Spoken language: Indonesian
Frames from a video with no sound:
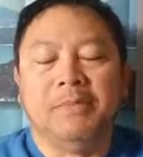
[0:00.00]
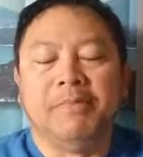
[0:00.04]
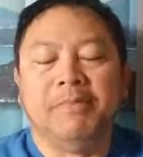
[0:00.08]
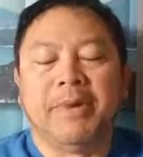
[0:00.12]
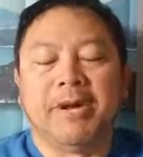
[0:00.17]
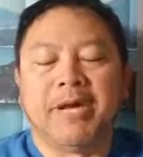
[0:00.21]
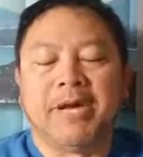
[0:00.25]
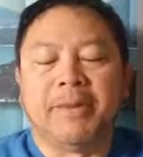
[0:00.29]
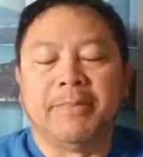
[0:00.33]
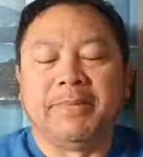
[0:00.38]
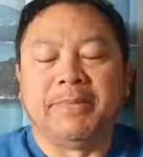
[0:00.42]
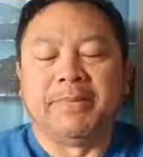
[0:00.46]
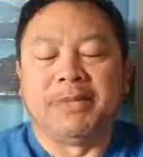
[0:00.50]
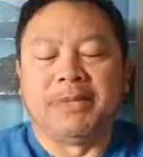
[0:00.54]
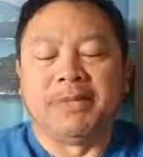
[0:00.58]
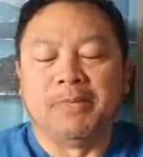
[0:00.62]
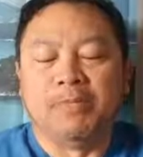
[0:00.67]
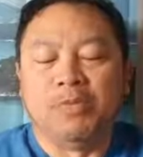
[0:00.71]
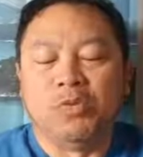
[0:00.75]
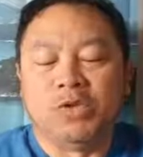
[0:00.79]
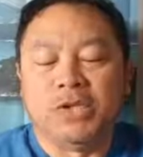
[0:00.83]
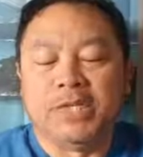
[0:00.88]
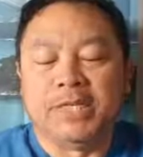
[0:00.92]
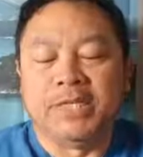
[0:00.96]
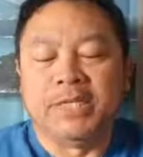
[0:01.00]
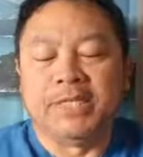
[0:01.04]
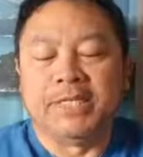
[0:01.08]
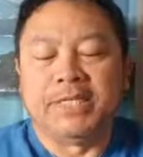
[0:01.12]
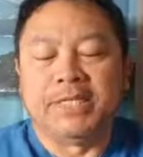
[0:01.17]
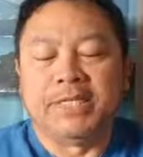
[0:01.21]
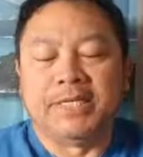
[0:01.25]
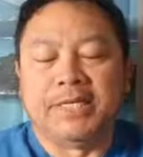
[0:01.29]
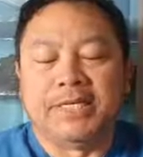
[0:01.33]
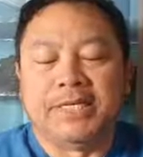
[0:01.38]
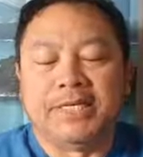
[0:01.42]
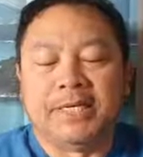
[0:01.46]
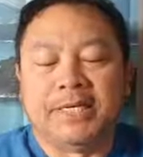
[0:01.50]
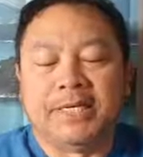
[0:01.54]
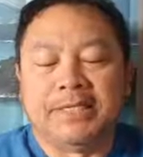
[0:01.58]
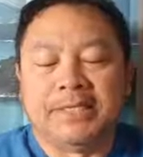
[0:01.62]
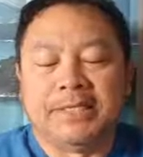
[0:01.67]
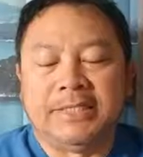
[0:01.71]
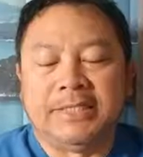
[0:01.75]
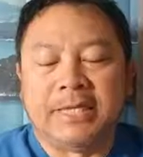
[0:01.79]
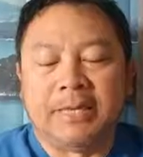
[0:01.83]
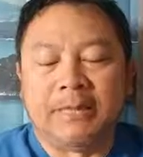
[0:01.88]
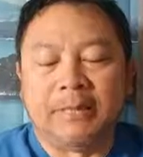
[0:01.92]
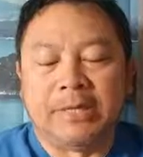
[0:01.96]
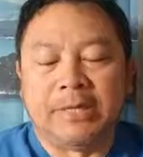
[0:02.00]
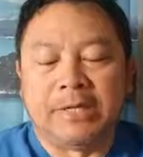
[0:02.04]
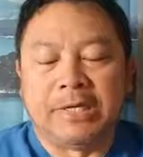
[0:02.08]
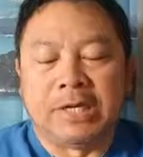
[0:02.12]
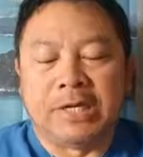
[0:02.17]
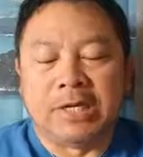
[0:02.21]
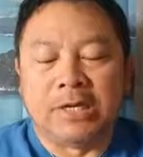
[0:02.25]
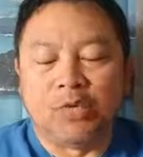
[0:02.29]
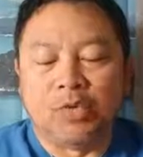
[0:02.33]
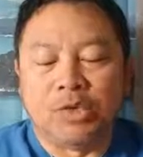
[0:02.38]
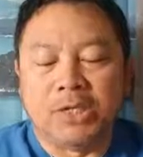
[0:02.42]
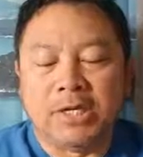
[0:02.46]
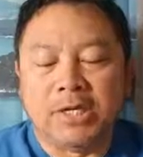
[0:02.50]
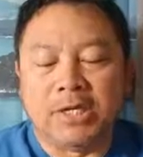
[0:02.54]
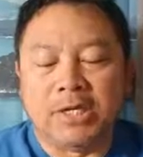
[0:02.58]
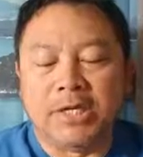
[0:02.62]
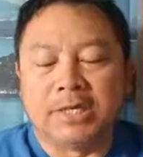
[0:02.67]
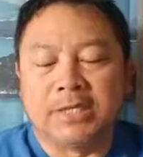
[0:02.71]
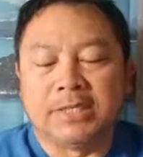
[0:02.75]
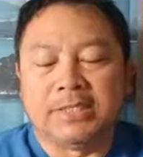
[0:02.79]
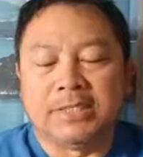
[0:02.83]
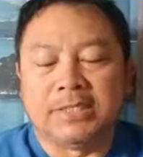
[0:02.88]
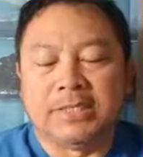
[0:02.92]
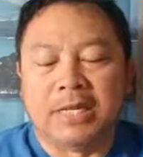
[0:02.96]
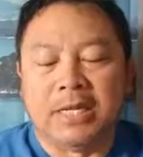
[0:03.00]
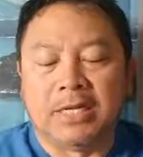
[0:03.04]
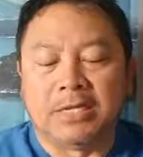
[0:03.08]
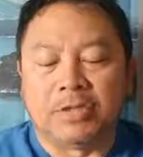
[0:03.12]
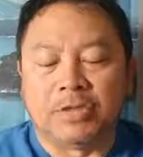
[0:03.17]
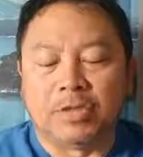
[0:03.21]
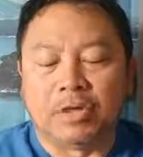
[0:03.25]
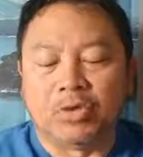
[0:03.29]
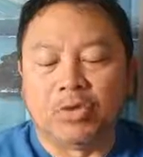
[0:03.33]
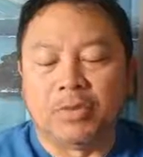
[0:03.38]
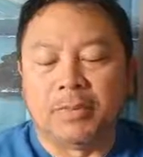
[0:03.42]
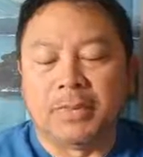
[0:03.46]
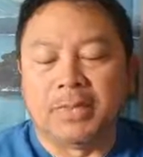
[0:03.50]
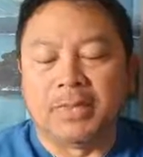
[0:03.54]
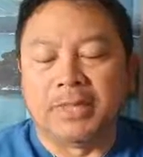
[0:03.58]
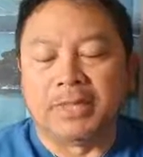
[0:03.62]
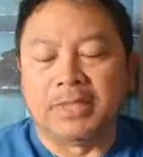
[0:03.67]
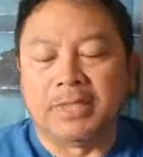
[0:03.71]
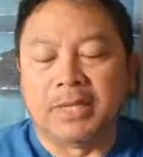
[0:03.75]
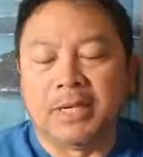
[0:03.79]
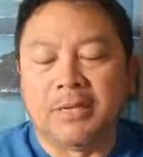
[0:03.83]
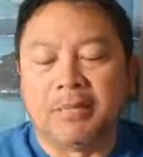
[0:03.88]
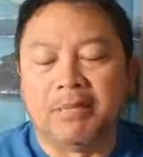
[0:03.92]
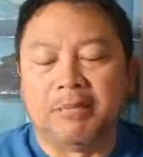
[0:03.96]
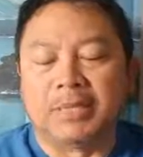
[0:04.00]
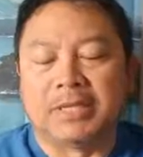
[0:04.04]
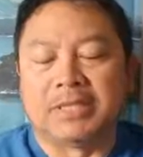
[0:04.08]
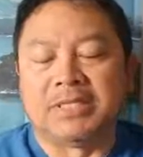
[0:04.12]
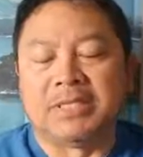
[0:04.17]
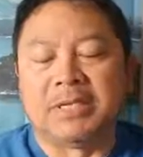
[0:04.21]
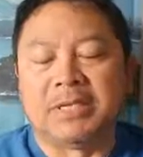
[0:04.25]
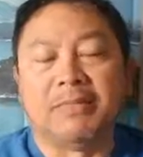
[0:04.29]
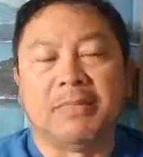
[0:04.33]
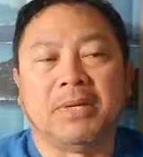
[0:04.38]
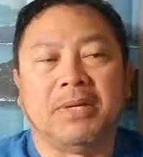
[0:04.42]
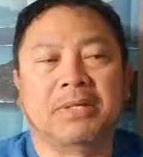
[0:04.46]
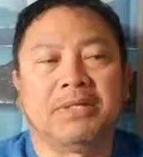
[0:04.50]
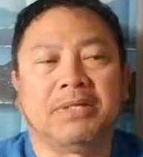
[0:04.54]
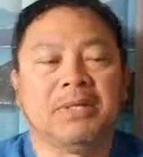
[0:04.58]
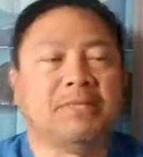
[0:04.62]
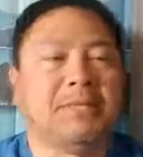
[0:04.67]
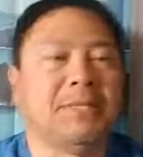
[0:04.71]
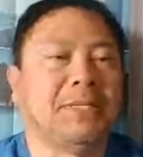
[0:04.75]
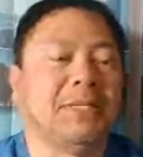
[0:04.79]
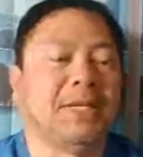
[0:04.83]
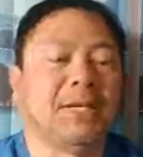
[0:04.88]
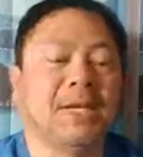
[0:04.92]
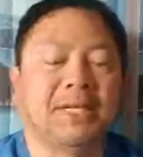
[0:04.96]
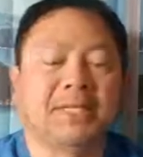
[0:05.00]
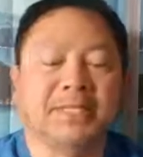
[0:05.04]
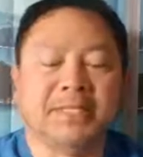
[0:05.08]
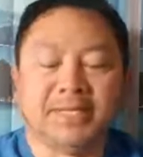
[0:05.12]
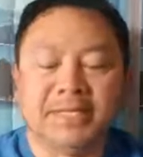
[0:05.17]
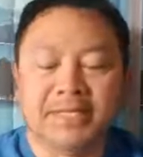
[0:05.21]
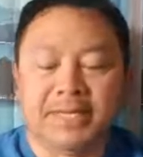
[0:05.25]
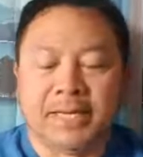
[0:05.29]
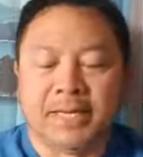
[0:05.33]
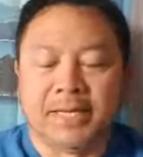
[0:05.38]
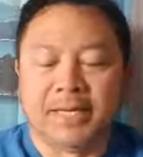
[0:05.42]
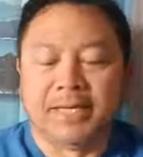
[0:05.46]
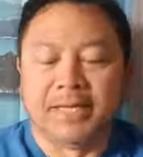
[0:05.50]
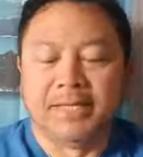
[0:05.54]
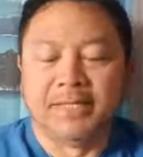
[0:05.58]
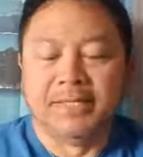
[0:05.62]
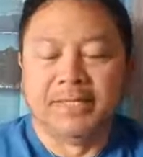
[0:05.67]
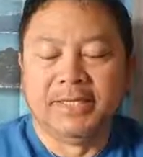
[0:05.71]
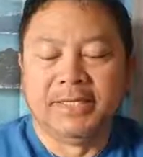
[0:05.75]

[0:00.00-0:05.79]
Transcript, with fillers: Bagaimanakah mungkin ia tidak mengaruniakan segala sesuatu kepada kita bersama-sama dengan dia?